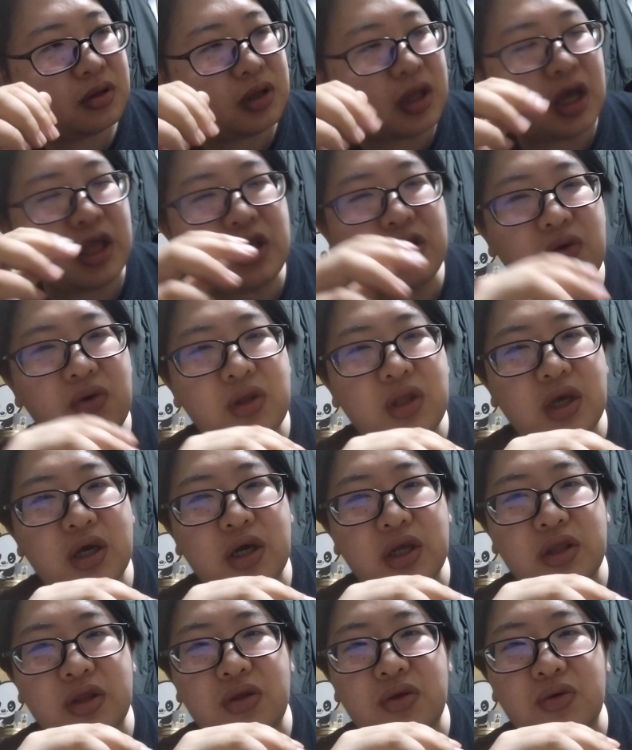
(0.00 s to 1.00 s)
何を言いたい
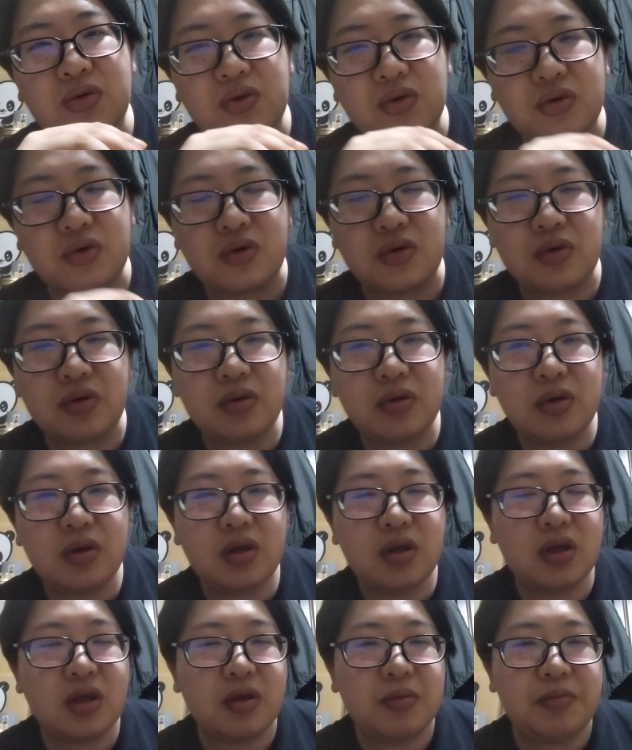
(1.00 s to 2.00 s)
かっていうと、
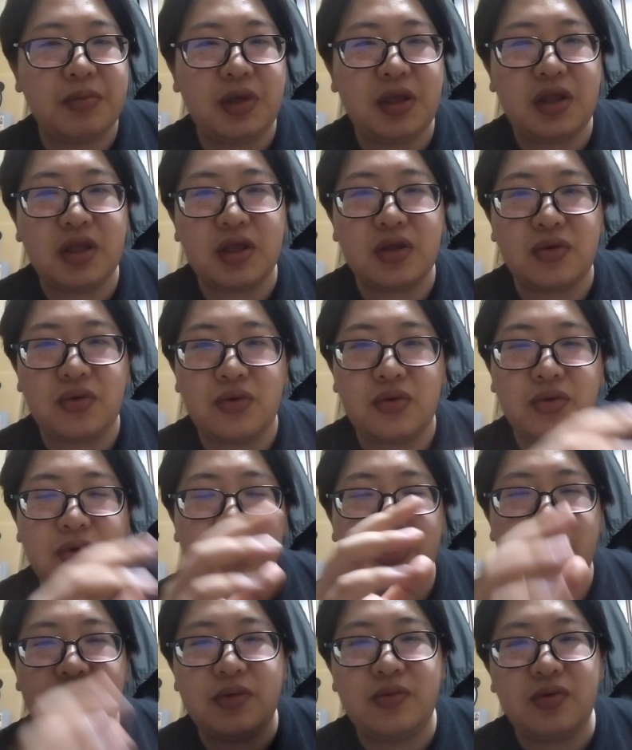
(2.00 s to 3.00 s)
みんなそれぞ
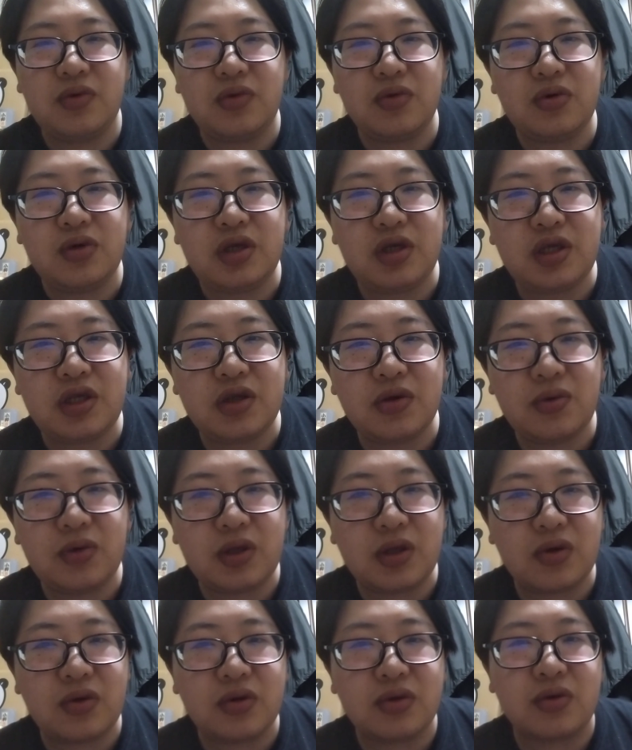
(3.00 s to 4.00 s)
れ自分の人生を生
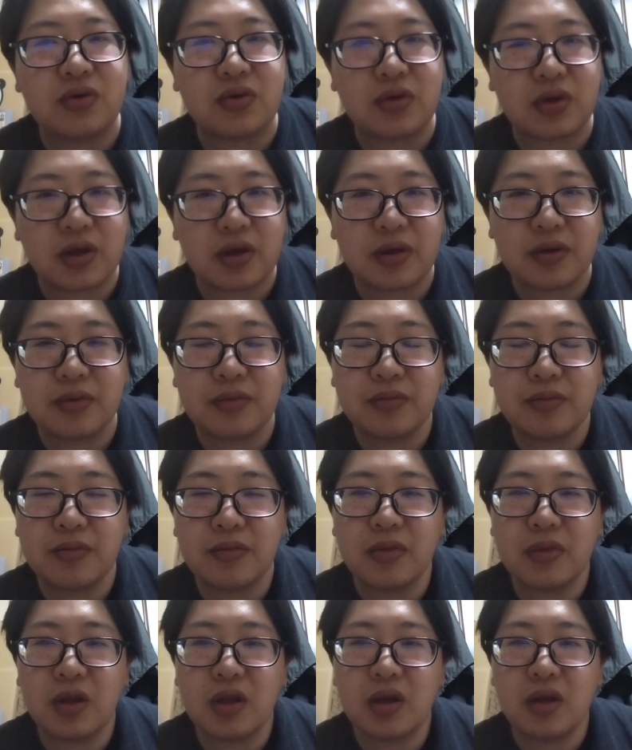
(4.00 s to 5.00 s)
きてるんですよね
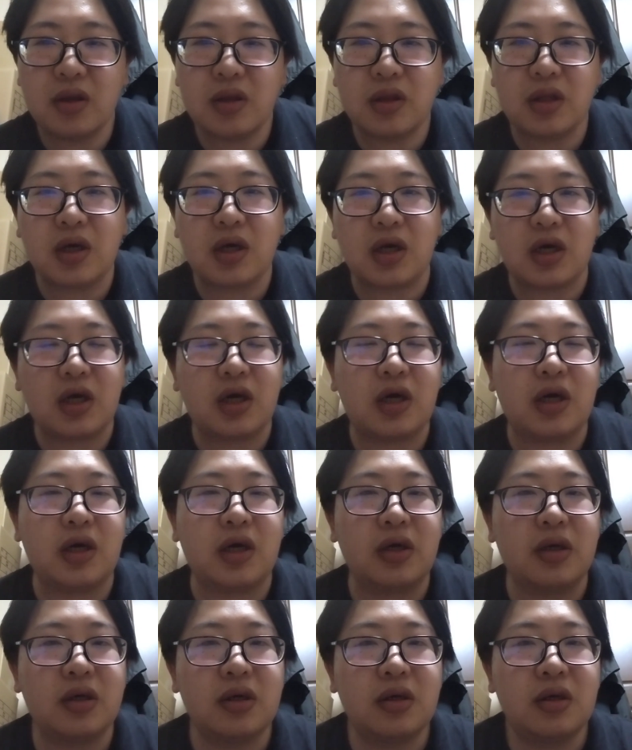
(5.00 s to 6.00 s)
だか
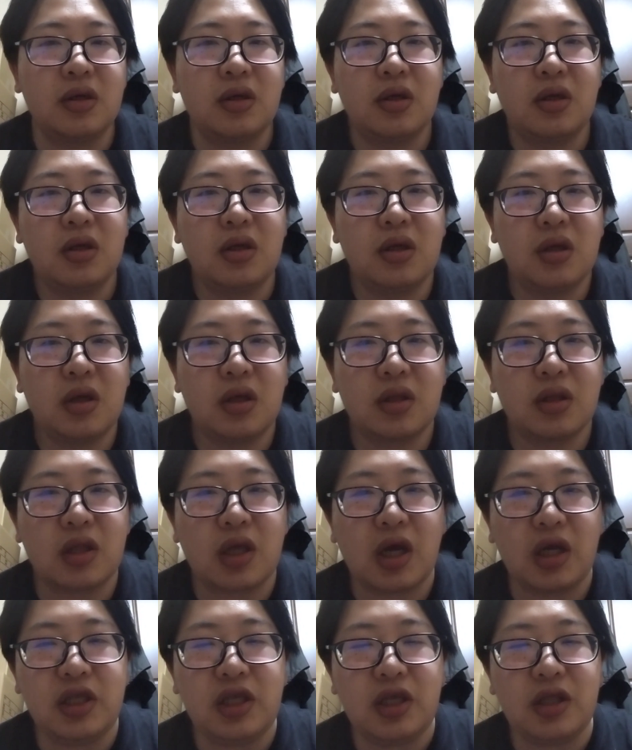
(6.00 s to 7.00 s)
ら
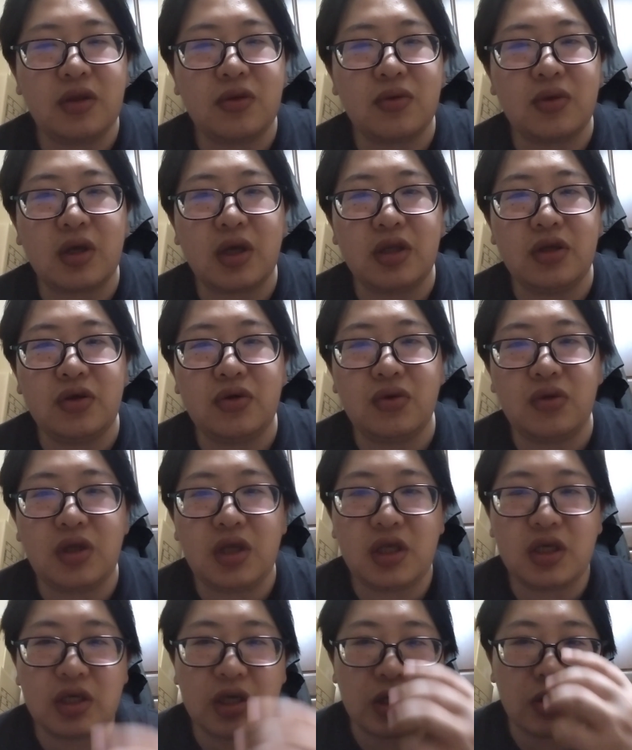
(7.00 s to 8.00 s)
他人と単純
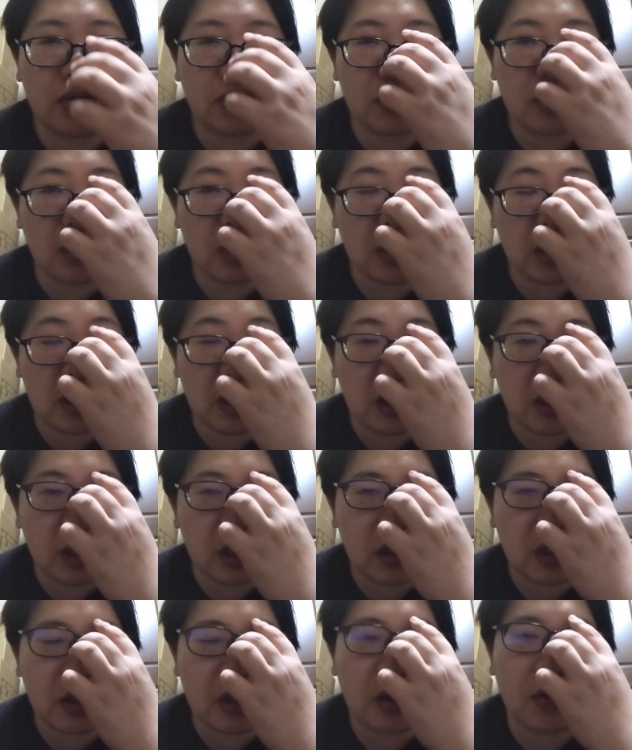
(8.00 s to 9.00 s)
に比較ってでき
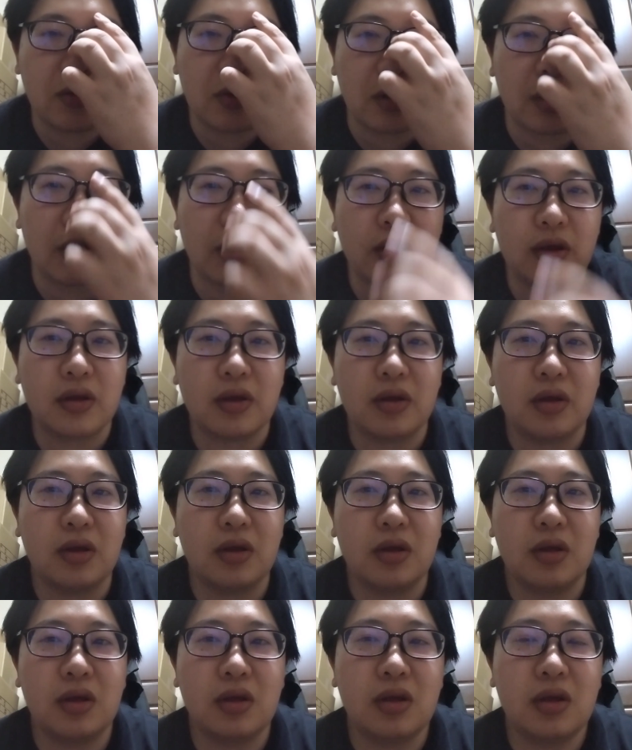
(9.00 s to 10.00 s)
ないんだよね
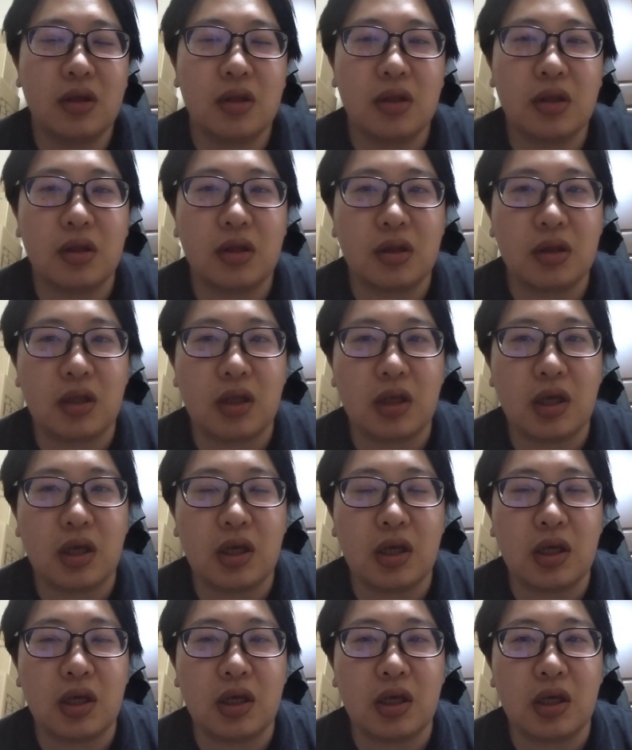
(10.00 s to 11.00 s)

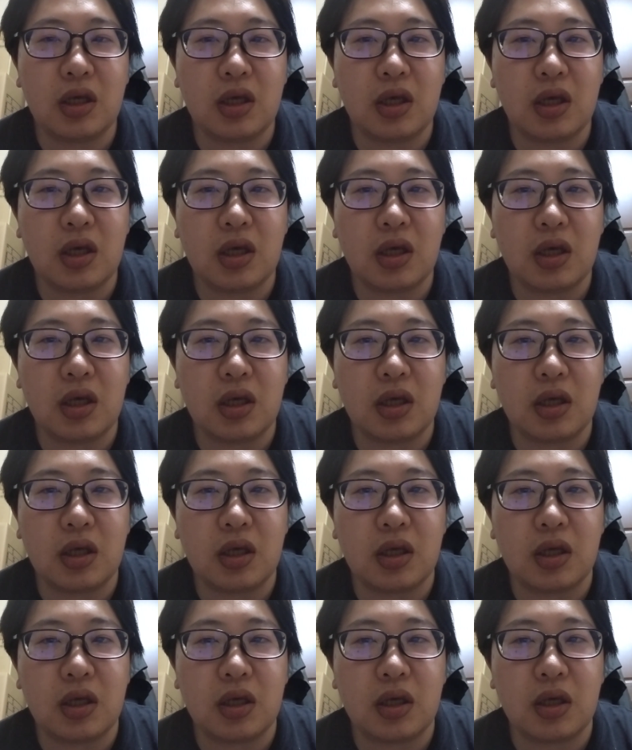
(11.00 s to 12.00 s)

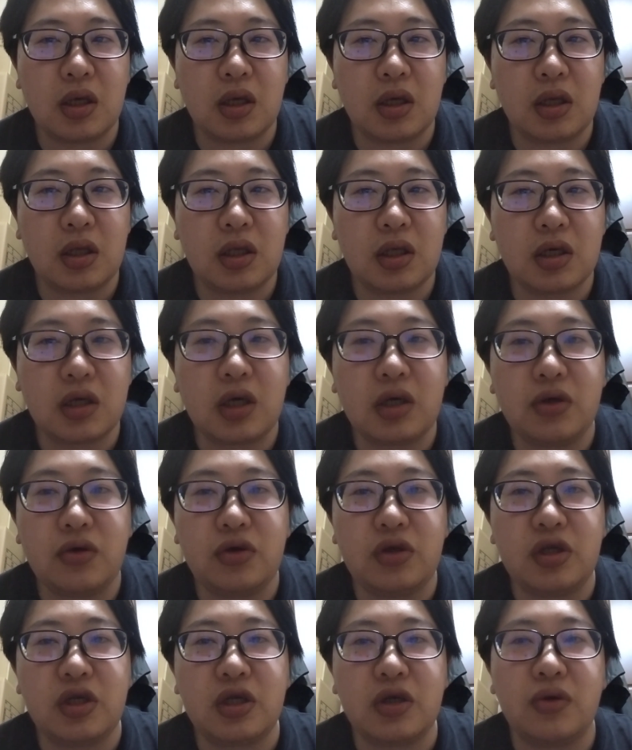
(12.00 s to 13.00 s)
で比
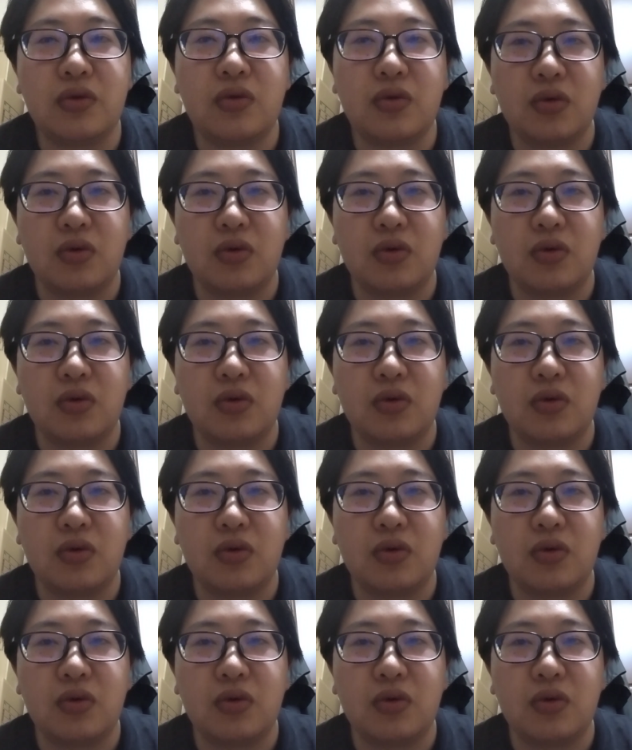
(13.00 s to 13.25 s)
較しちゃう